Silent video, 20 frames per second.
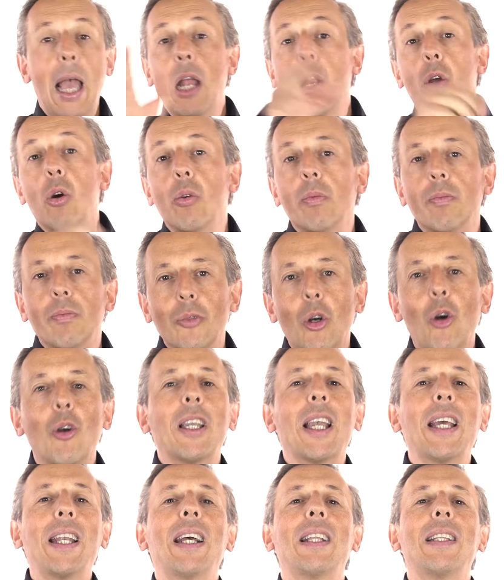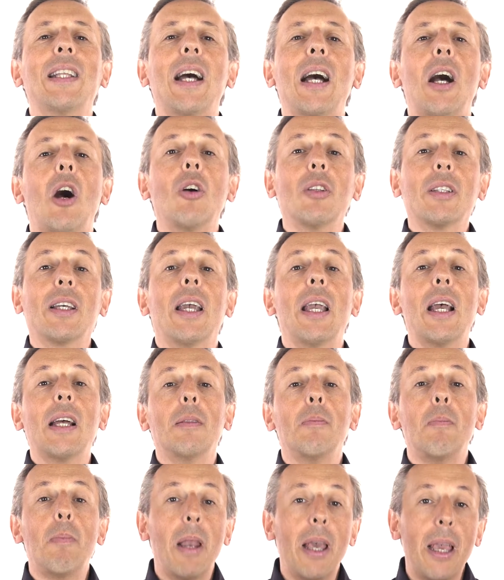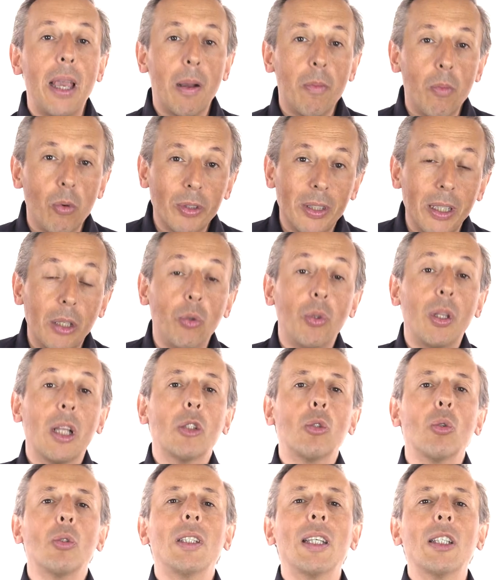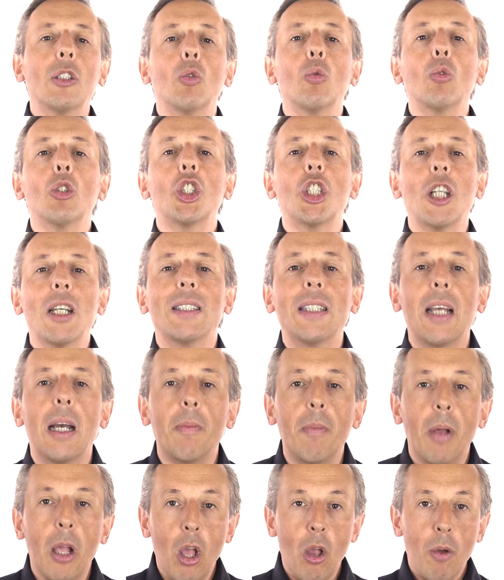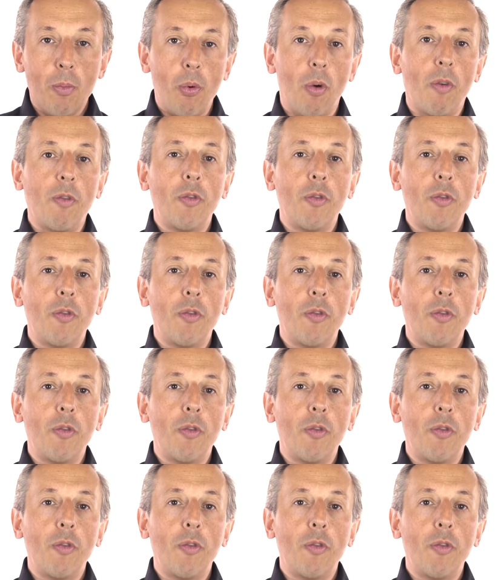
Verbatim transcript: Hello Au Canada, Andréanne Blais a monté une association Shazam pour